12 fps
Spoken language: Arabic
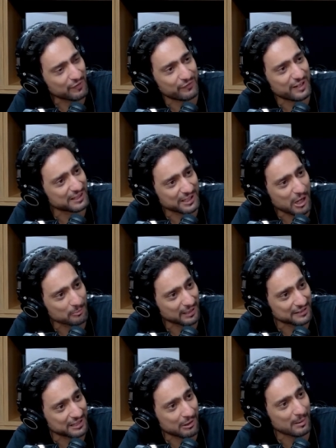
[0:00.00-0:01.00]
الفريت هنا متاع
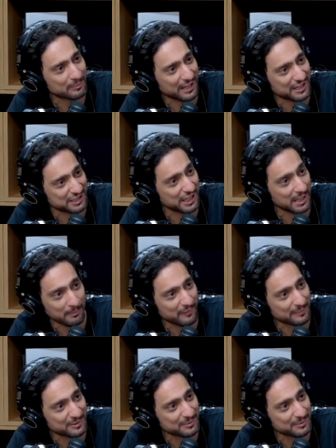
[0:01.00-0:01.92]
الدار ولا متاع الشارع ما فهمتش بيه